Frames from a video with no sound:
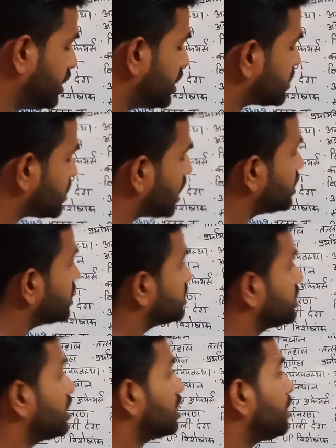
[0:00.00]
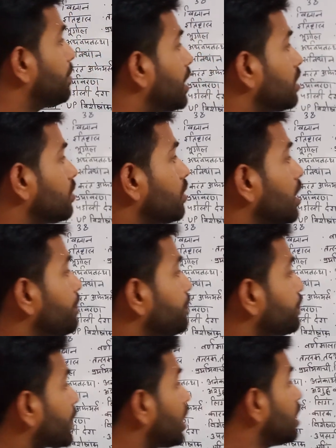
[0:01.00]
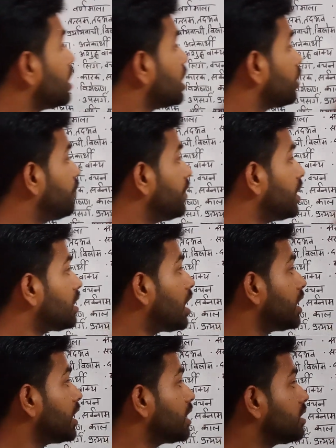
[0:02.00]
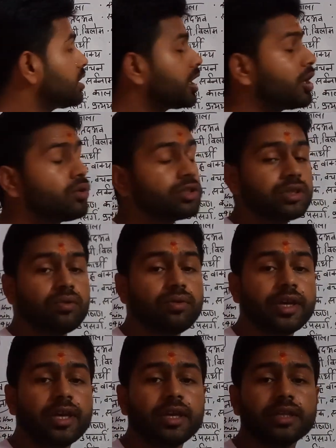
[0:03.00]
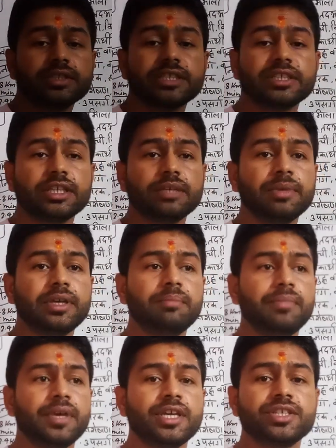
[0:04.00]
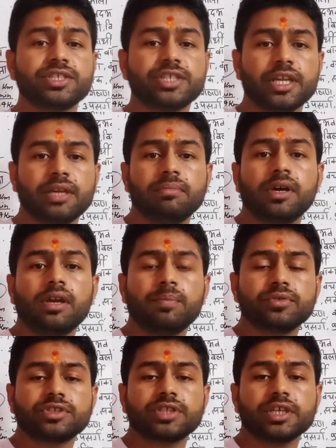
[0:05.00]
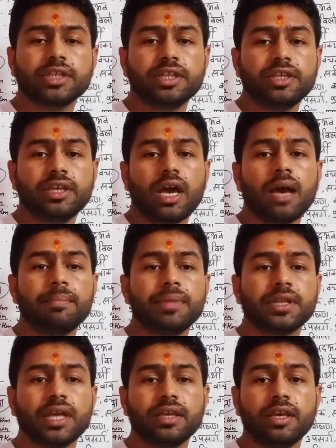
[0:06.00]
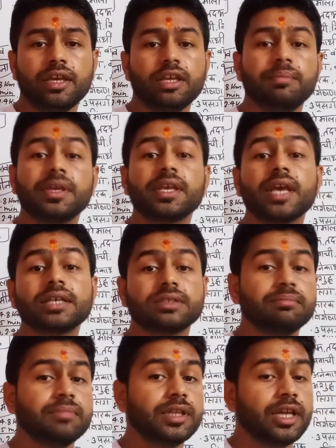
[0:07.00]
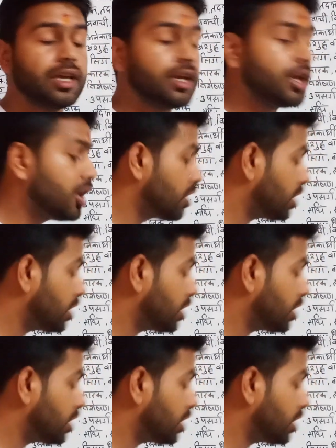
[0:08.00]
है ये सादृश्यता का पार्ट होगा वेन आरेख के क्वेश्चन होंगे जैसे कि भाई मेज टेबल पुस्तक दे दी आप बताइए इनमें क्या संबंध है